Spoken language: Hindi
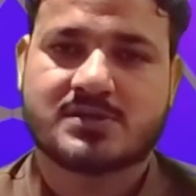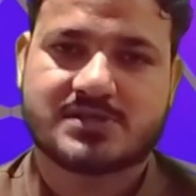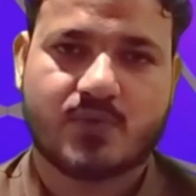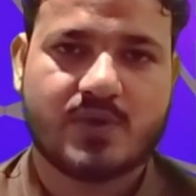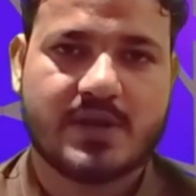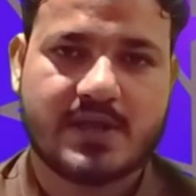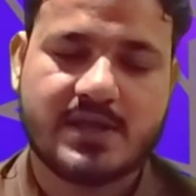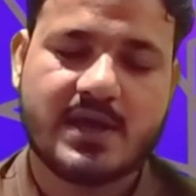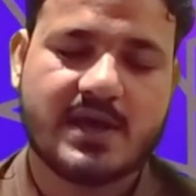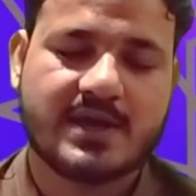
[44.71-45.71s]
ज़रूरी
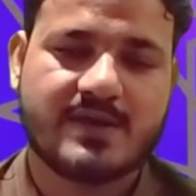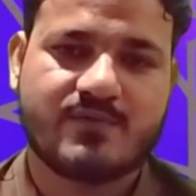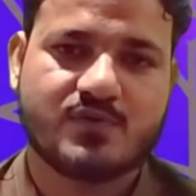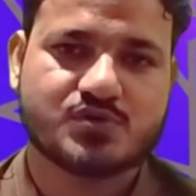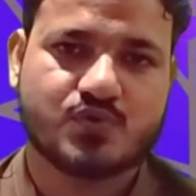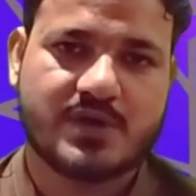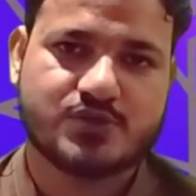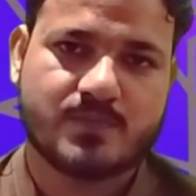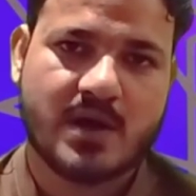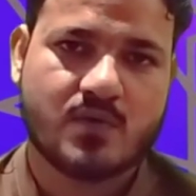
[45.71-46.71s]
नहीं है कि वो सूर्य
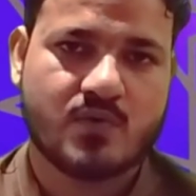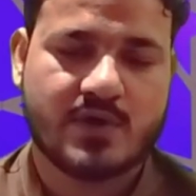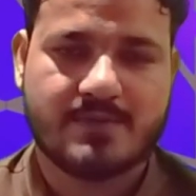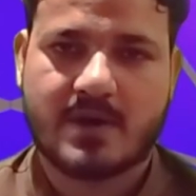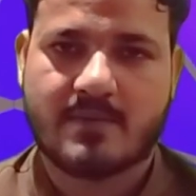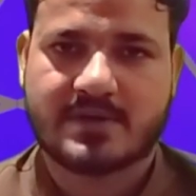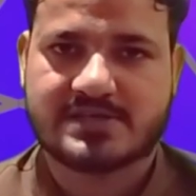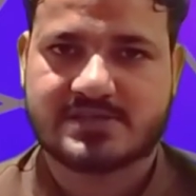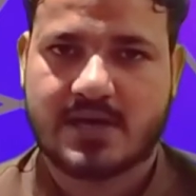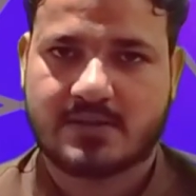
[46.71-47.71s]
जुमा को इमाम
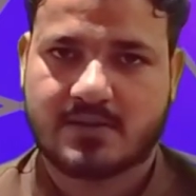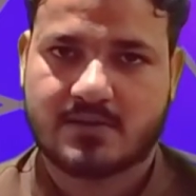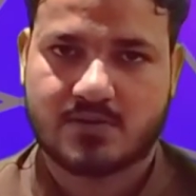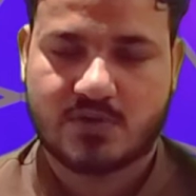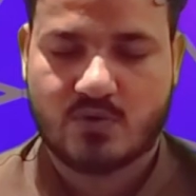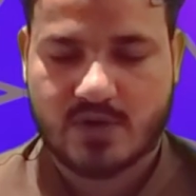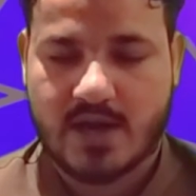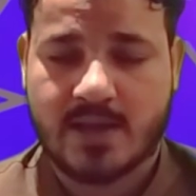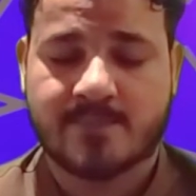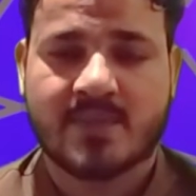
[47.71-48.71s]
के साथ
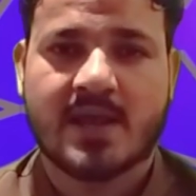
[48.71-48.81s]
दोहराएं